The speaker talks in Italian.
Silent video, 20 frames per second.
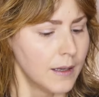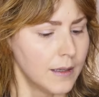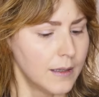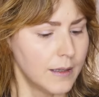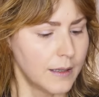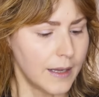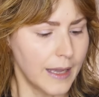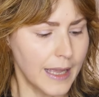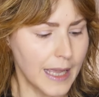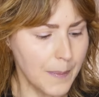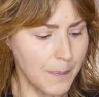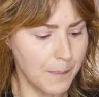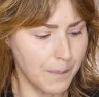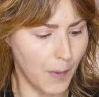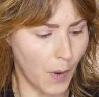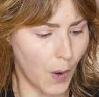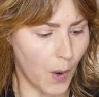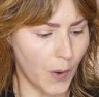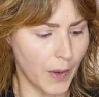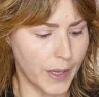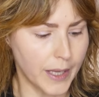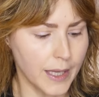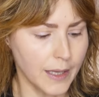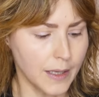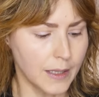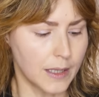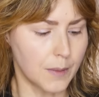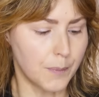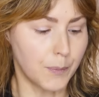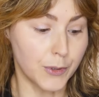Uh, e
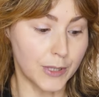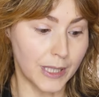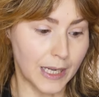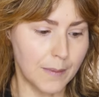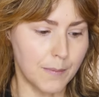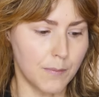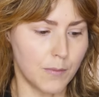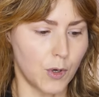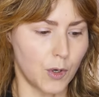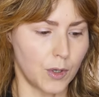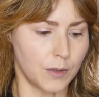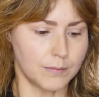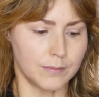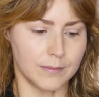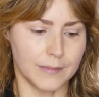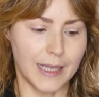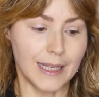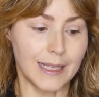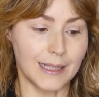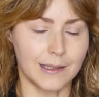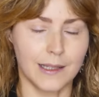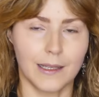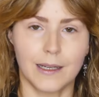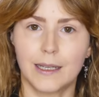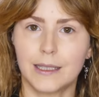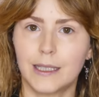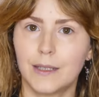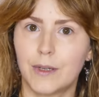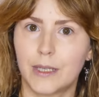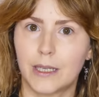poi uh, potremmo in
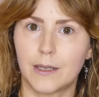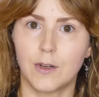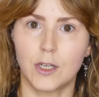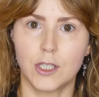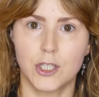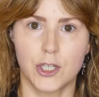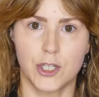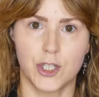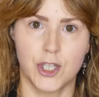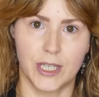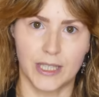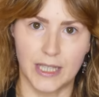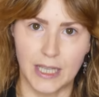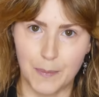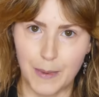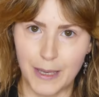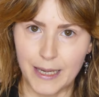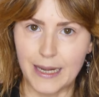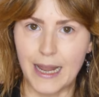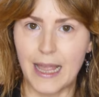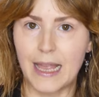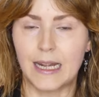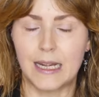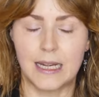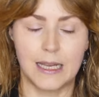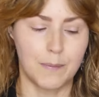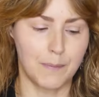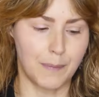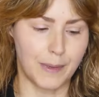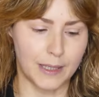alternativa rivolgerci a dei
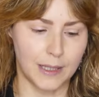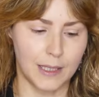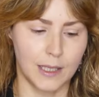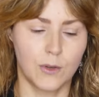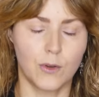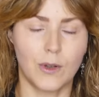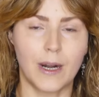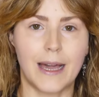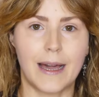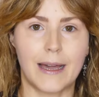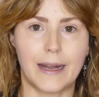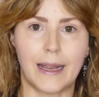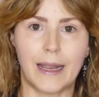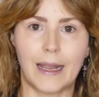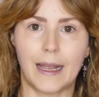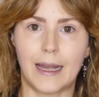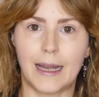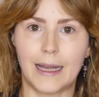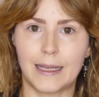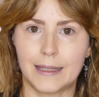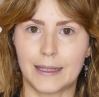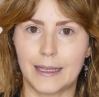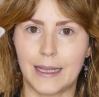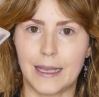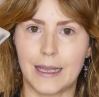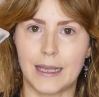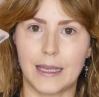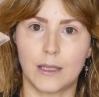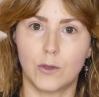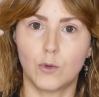pennelli, in particolare a
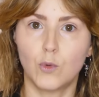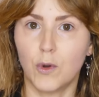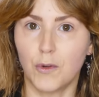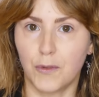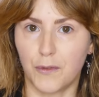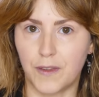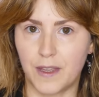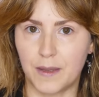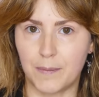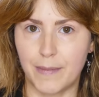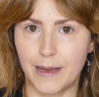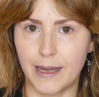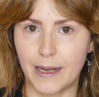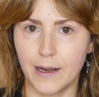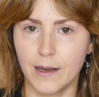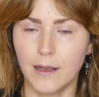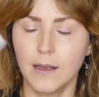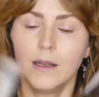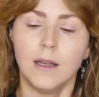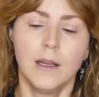dei duo fiber,